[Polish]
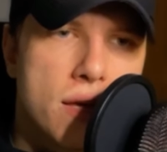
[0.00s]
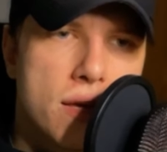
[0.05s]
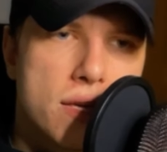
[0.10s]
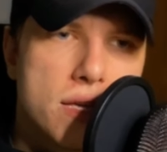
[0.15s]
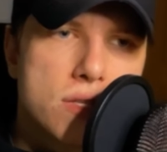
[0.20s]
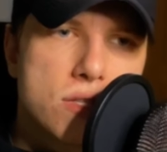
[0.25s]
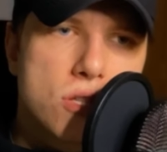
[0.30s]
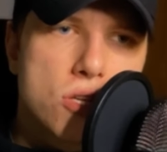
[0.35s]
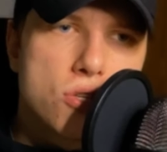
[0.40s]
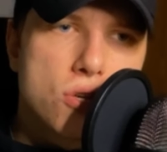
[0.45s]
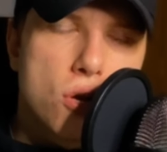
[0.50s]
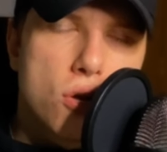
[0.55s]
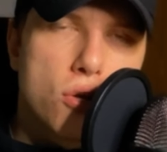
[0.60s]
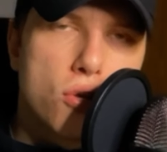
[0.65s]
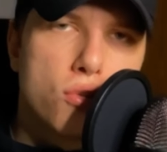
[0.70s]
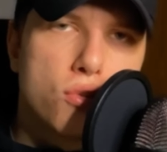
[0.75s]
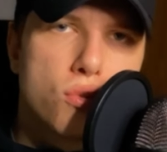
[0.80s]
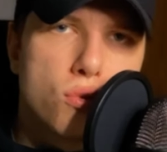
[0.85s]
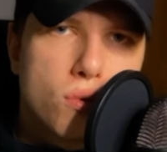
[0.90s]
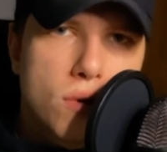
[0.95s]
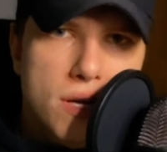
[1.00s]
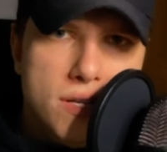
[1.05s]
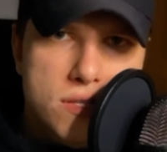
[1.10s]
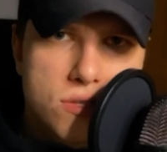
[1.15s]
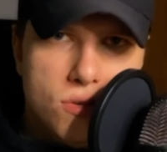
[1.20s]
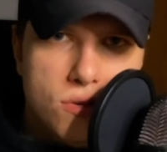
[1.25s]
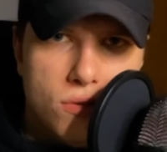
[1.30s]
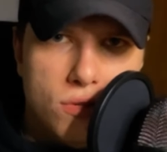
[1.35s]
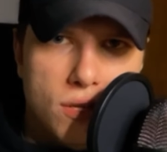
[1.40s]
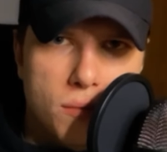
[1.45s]
jest też druga
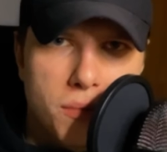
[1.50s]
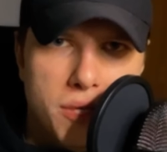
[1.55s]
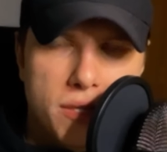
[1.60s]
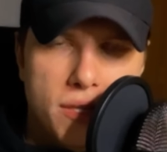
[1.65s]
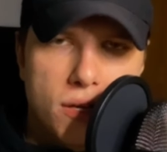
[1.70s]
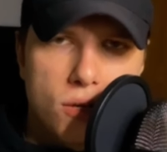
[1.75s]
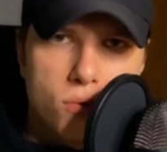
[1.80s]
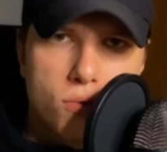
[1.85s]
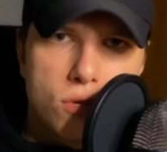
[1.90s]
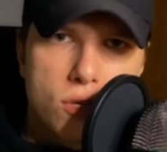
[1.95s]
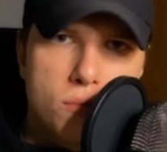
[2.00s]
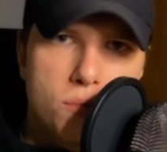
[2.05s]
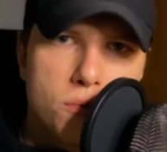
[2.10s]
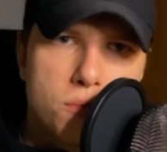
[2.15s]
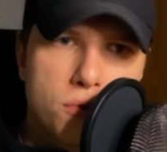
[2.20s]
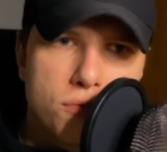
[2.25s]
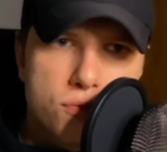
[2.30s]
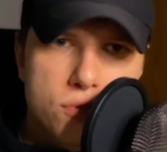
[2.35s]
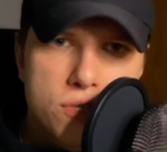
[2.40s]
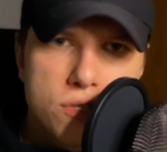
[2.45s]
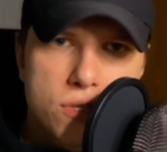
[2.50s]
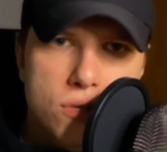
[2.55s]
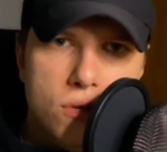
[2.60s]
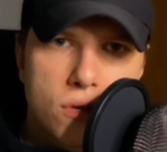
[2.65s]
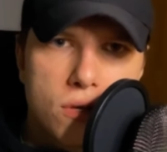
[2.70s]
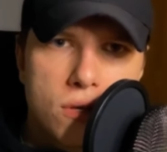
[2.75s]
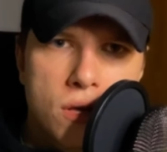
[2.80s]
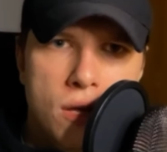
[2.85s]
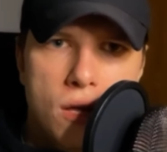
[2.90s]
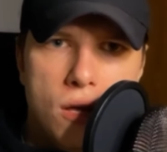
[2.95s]
strona medalu, i mimo
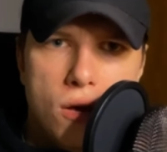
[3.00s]
wszystko